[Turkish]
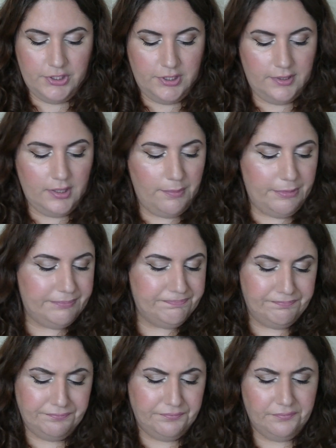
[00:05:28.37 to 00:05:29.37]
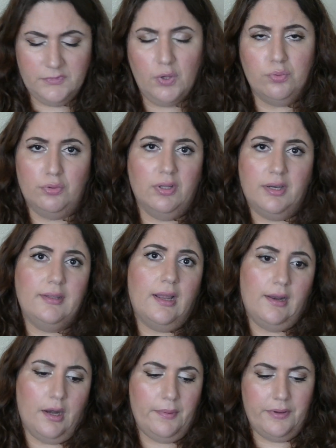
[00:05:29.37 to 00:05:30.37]
içlerinde ama 10 dolar
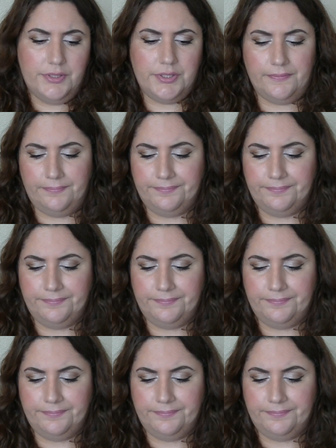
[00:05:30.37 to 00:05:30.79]
ederler bence.